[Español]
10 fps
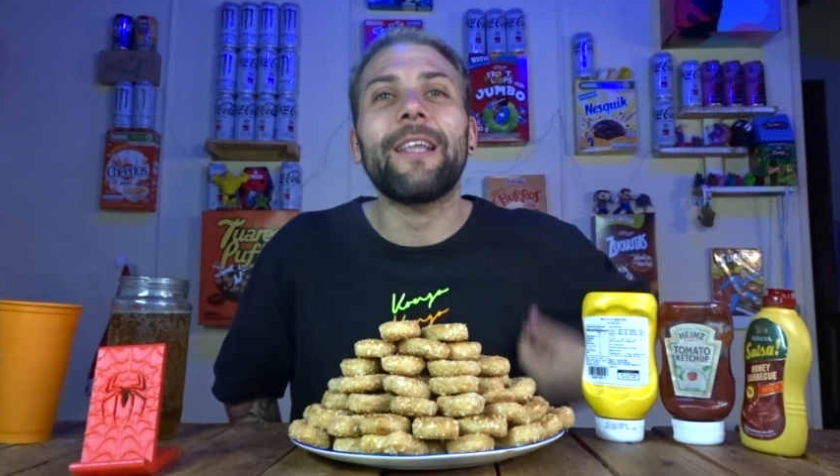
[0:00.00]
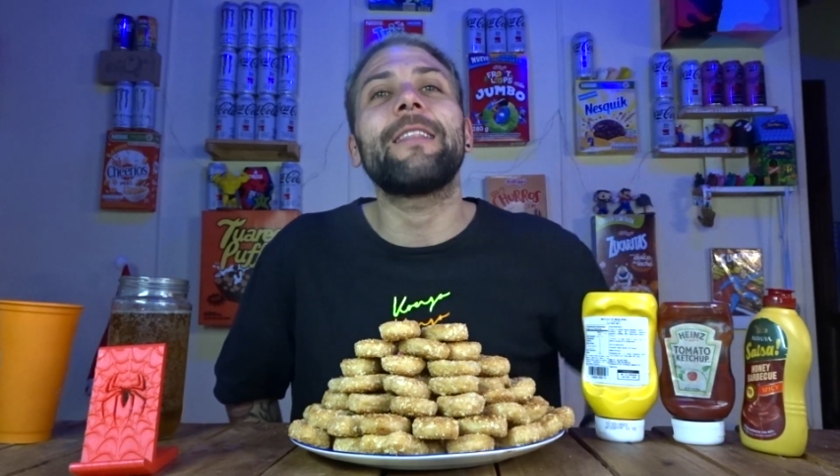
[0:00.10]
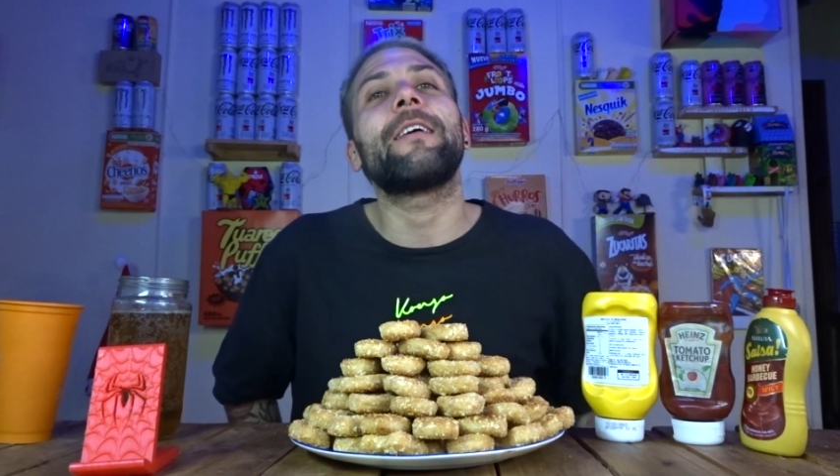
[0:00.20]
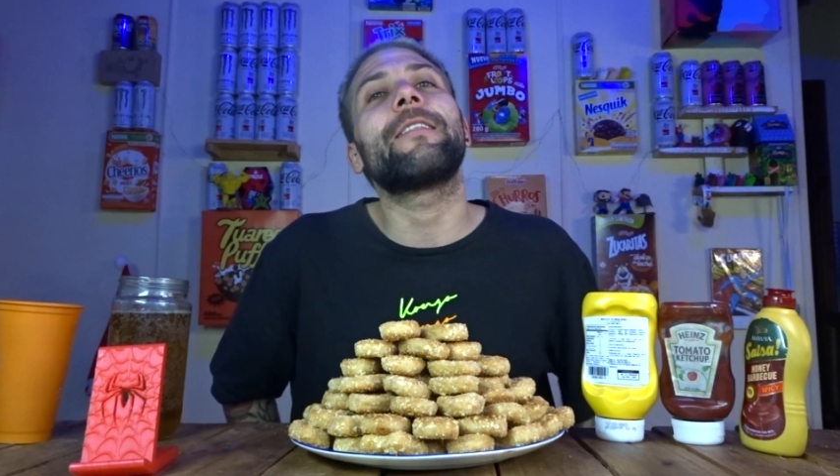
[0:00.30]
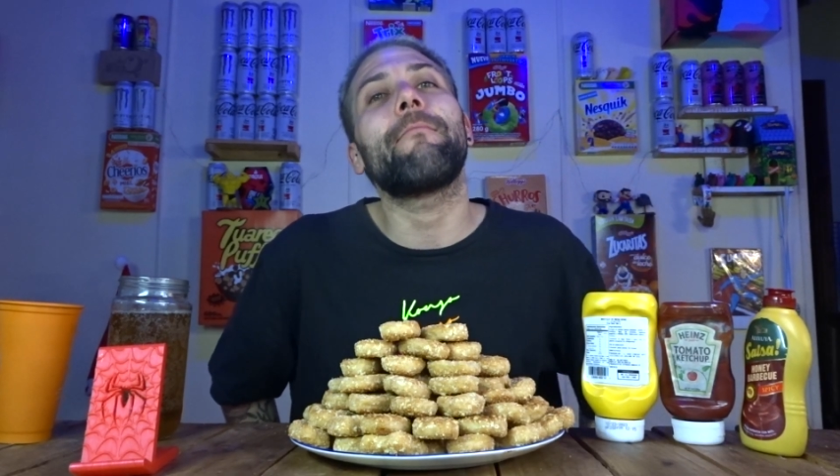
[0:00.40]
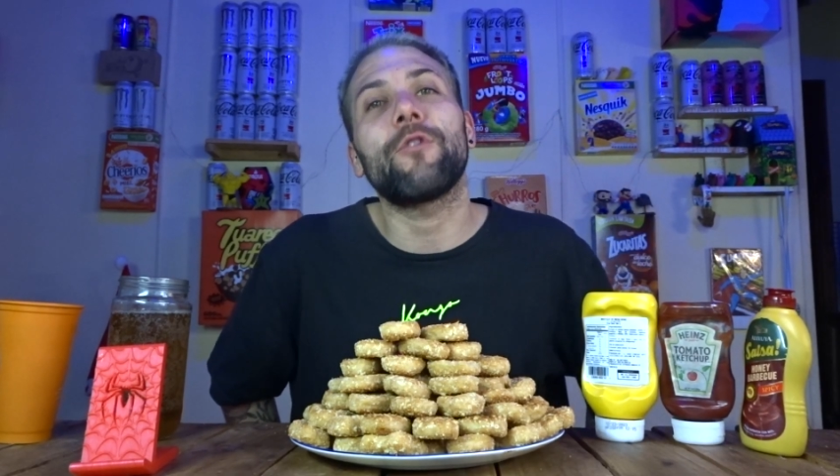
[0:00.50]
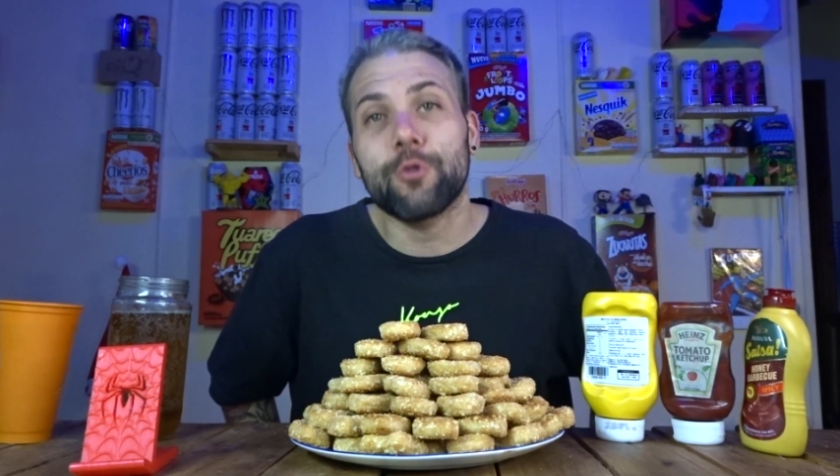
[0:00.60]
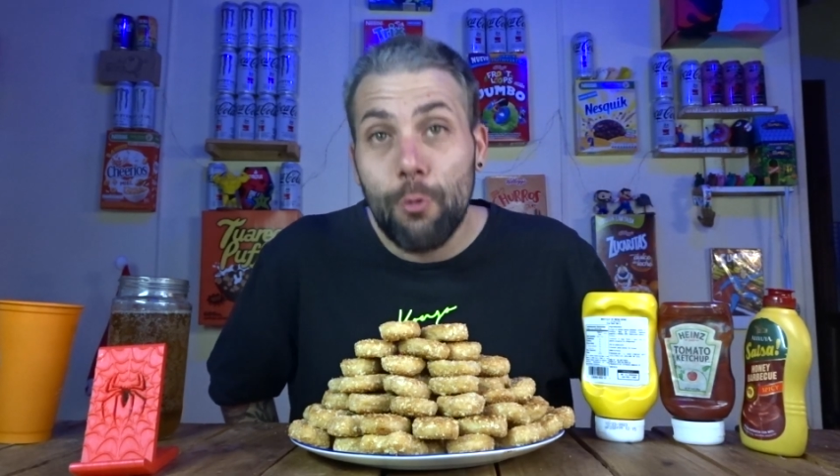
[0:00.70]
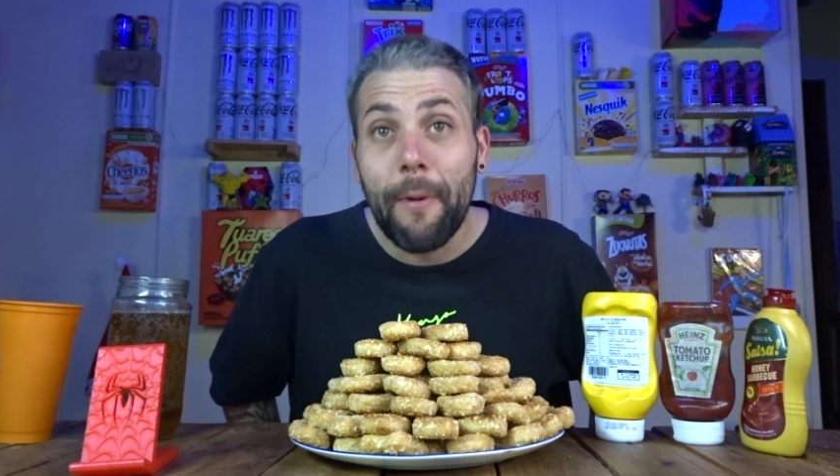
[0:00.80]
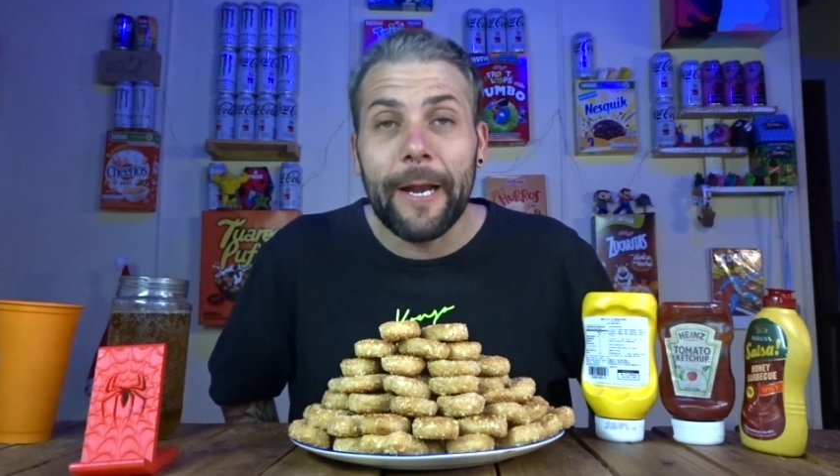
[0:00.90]
intentamos
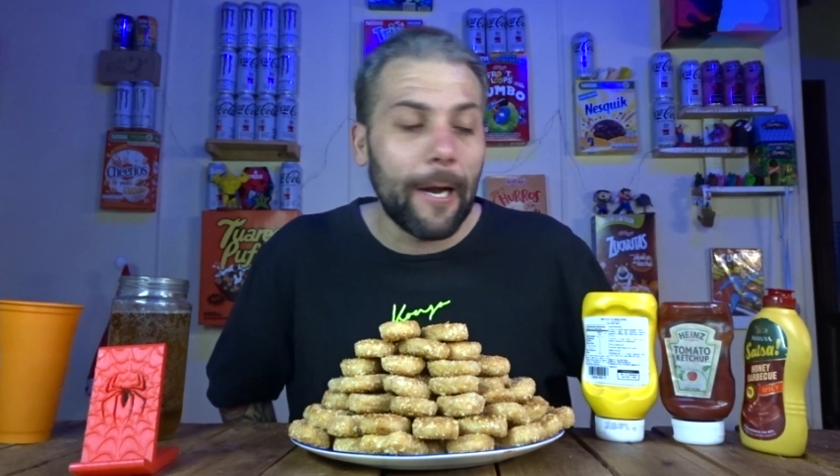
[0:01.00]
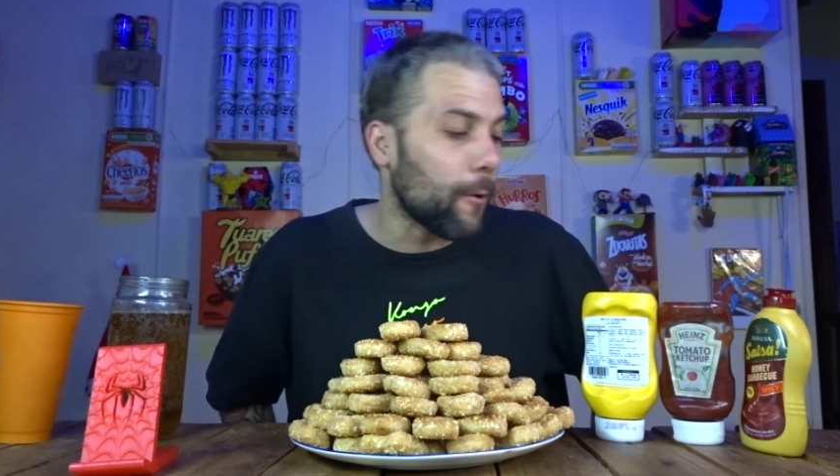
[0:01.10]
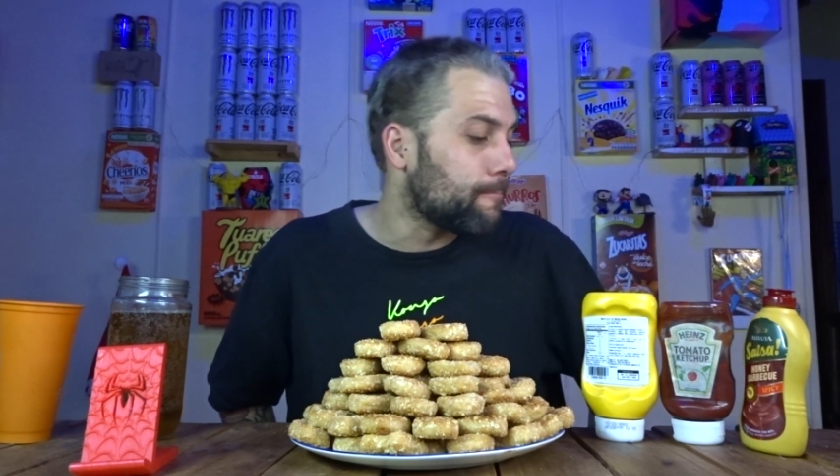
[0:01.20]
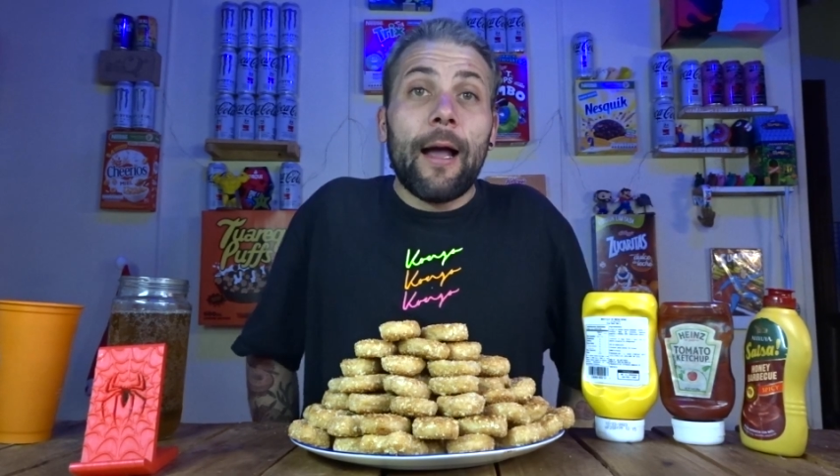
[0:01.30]
superarlo.